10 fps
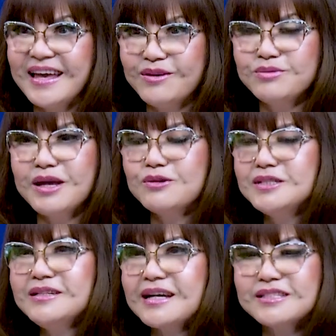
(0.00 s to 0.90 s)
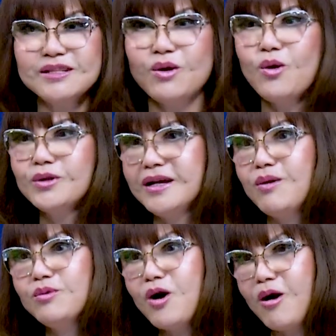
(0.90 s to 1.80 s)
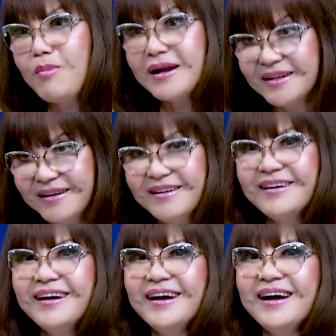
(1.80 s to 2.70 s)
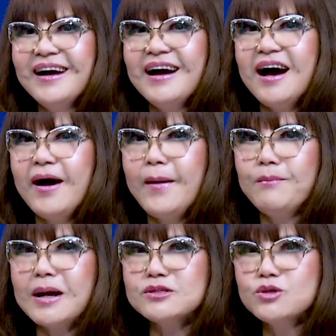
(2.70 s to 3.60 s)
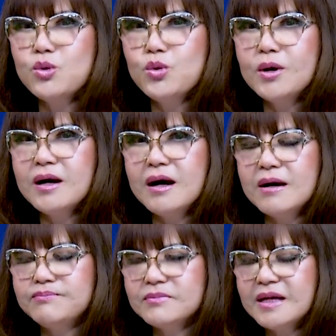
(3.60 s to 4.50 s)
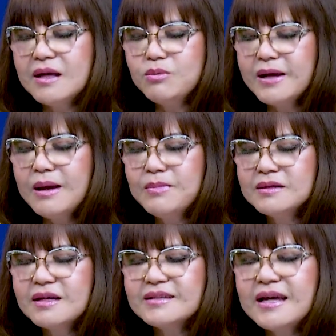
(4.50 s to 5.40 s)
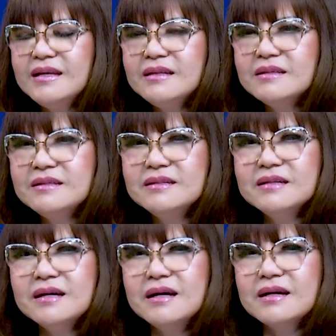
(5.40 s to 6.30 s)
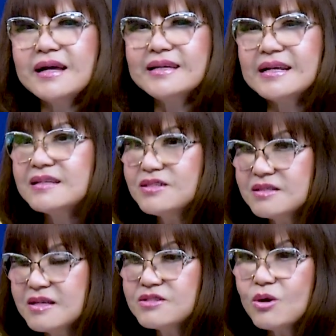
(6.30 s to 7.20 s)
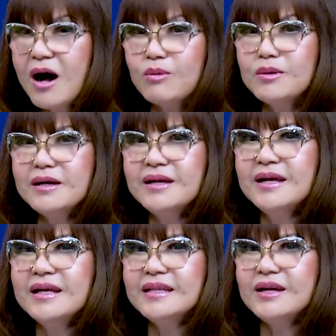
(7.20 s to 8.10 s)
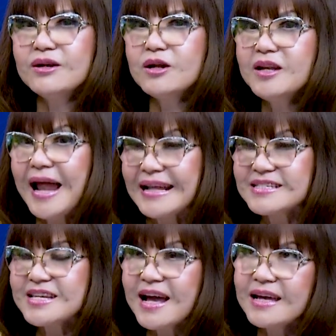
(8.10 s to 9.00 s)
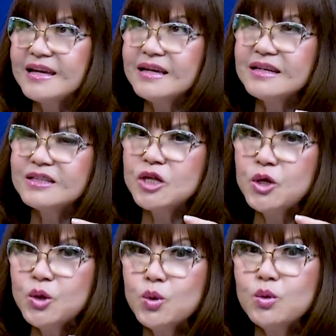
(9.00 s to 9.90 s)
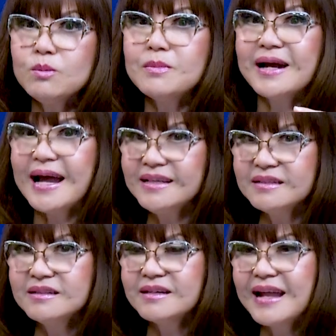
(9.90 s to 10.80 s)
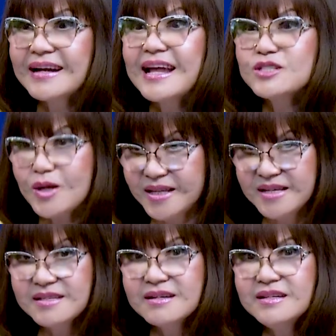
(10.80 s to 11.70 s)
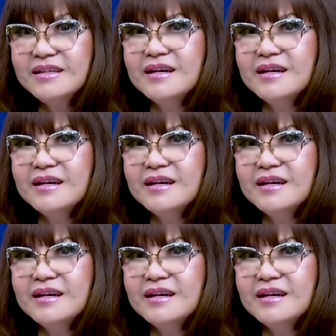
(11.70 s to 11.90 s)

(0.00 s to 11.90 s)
cùng nhau chứ nhạc slow thì không có partner à, mặc dù à, cái thống kê mà hương thơ thấy từ các nhà dân dân số học á thì họ nói là trai thiếu mà gái thừa đang đe dọa thế giới